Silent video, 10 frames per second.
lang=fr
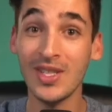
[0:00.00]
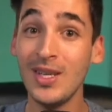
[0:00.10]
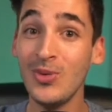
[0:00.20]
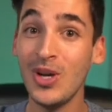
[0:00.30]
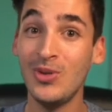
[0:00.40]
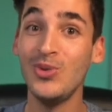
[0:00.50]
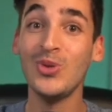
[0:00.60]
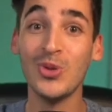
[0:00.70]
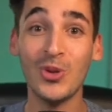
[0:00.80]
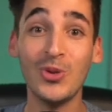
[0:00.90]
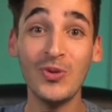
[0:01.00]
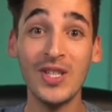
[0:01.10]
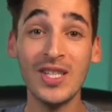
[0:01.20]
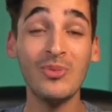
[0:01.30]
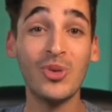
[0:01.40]
Hello à tous, on se retrouve
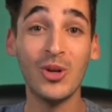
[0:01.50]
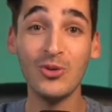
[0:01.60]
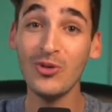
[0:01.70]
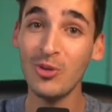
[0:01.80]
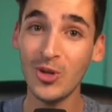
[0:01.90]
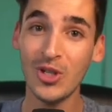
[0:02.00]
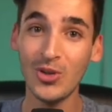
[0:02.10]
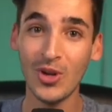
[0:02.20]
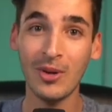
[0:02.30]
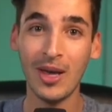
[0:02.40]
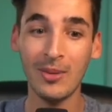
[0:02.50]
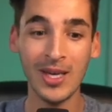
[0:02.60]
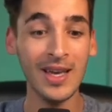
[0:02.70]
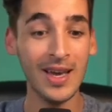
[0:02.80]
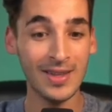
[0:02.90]
déjà pour un nouveau projet sur la un
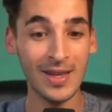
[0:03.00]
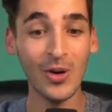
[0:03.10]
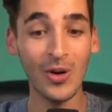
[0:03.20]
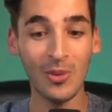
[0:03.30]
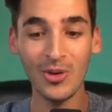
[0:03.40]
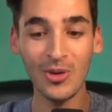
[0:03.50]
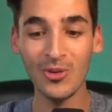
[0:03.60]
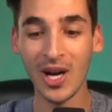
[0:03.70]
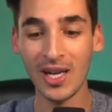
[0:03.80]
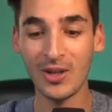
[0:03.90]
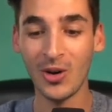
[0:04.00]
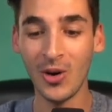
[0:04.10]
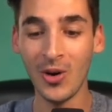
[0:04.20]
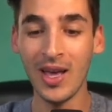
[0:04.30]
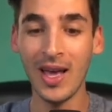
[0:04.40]
D'ailleurs, on peut le voir à
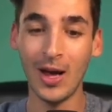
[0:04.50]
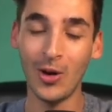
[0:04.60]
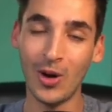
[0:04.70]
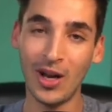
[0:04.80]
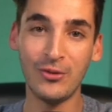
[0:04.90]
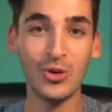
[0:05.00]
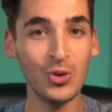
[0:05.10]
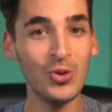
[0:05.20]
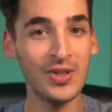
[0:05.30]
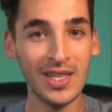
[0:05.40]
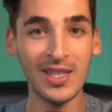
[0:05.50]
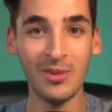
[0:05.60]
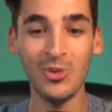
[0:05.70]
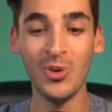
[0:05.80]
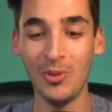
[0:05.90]
l'écran. Alors, la photo date un
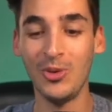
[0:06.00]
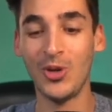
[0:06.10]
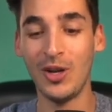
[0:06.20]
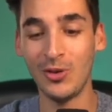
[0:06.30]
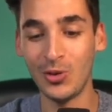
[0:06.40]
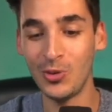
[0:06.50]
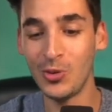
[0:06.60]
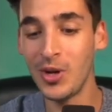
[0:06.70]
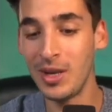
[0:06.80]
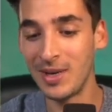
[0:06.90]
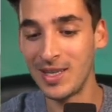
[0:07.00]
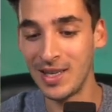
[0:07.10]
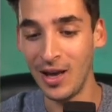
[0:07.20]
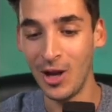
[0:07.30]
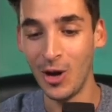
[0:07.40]
peu, hein, parce que la voiture Google est
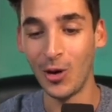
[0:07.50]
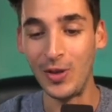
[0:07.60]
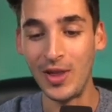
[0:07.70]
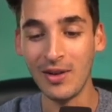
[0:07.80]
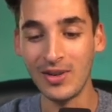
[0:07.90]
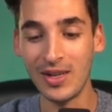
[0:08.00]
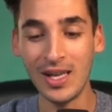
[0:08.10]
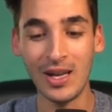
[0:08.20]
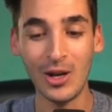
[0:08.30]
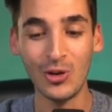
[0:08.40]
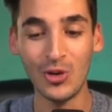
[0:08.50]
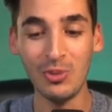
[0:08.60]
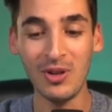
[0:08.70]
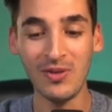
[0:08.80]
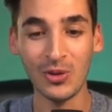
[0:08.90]
passée en avril
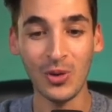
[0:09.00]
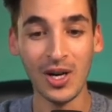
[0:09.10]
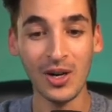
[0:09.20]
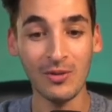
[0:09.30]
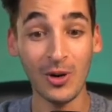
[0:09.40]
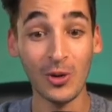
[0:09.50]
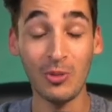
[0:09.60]
2023. On va voir que le